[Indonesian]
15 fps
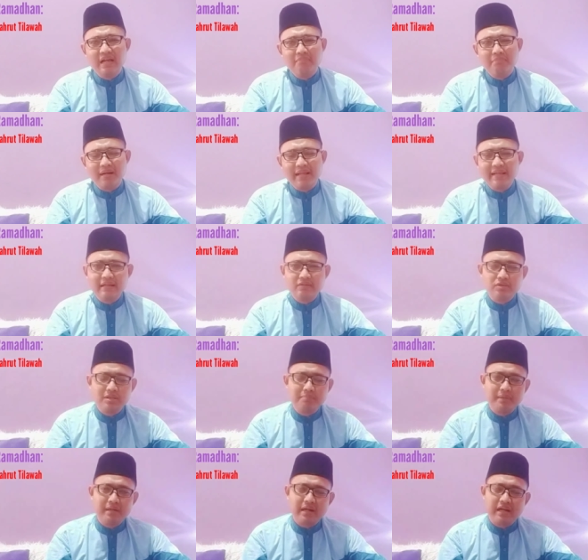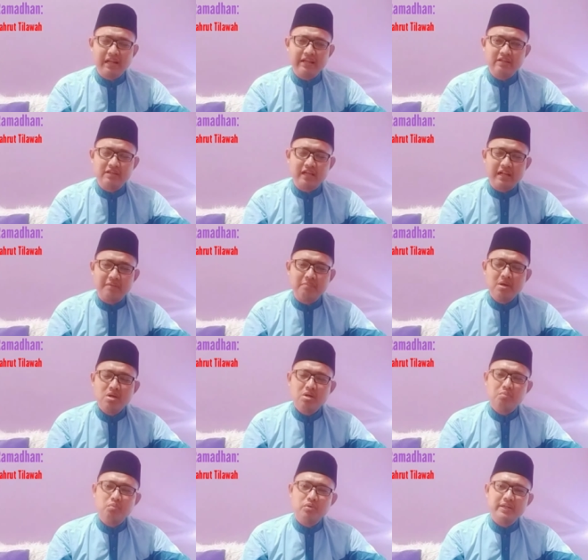malaikat Jibril alaihissalam.
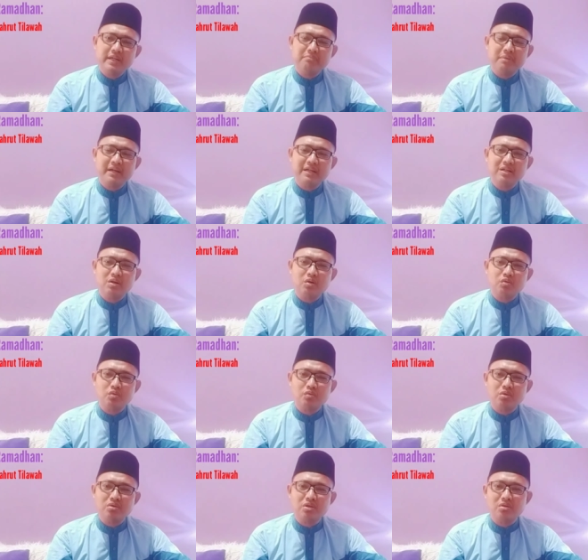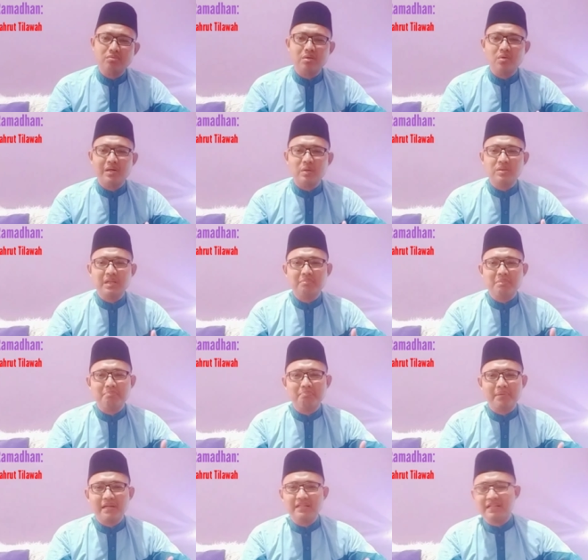Kemudian baginda Rasulullah Shallallahu Alaihi Wasallam
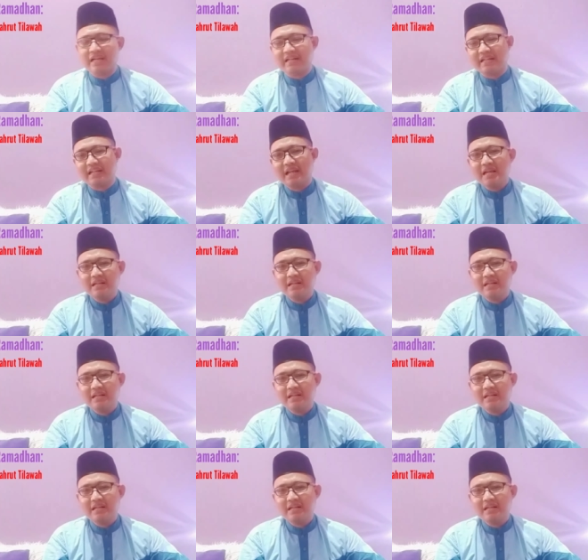mempelajari